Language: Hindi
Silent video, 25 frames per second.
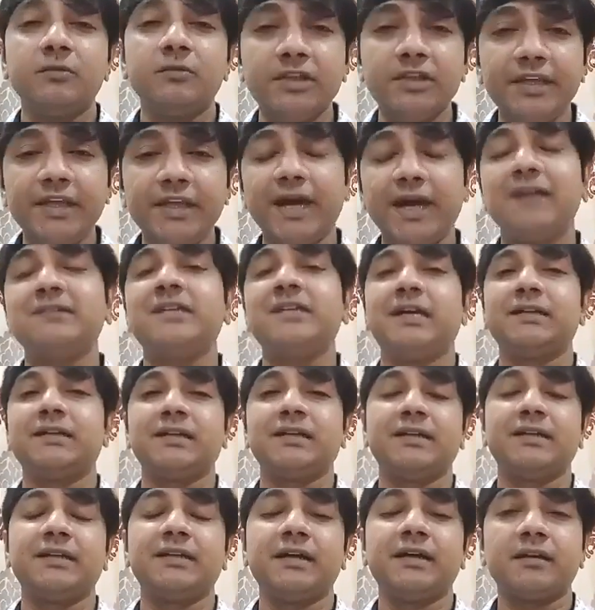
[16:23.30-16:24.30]
दिया
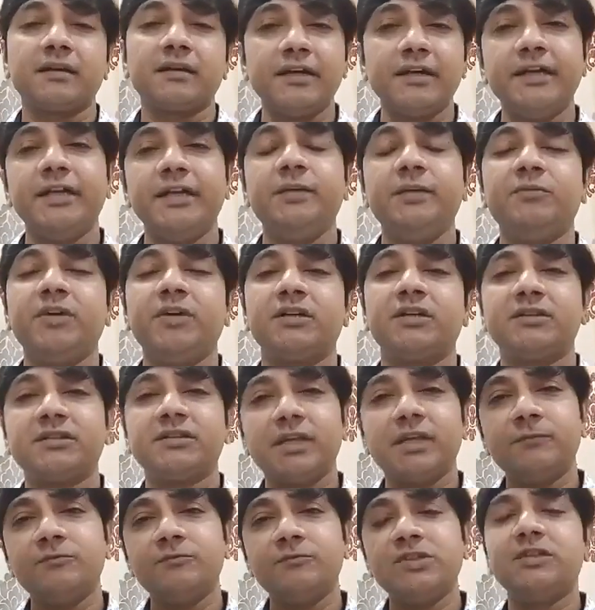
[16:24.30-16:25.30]
जाता था रेडीमेड
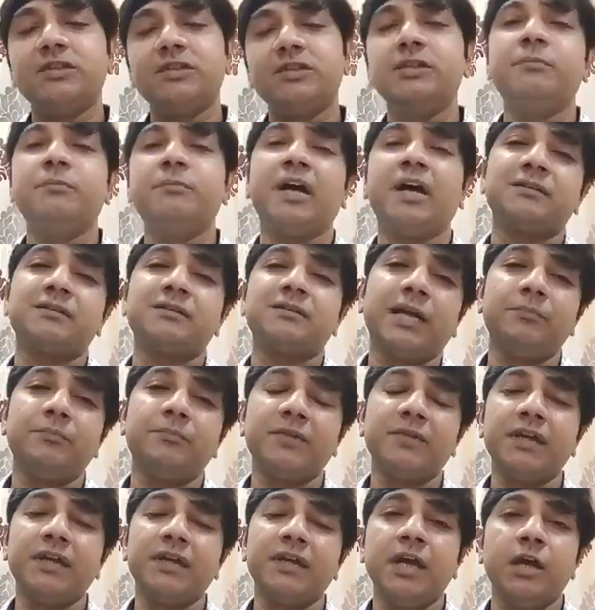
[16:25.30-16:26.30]
तब जितनी मात्रा
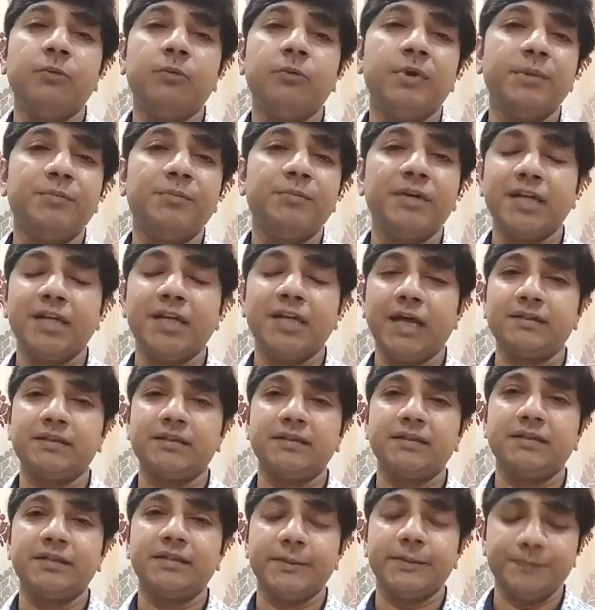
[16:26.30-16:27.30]
में वे
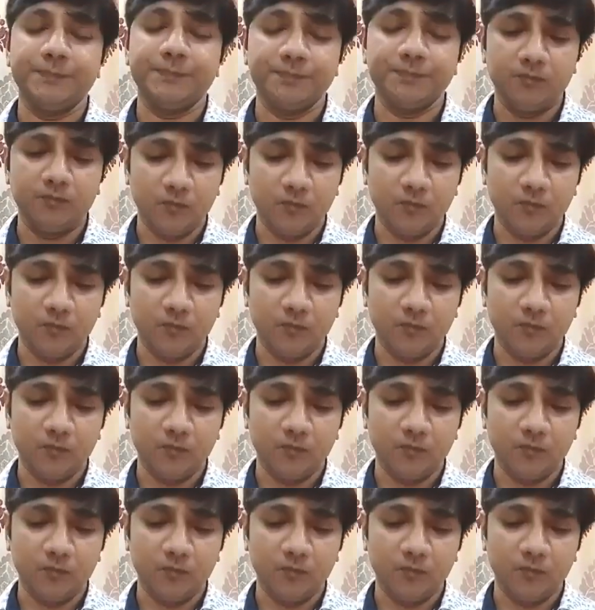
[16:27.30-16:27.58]
बनाते थे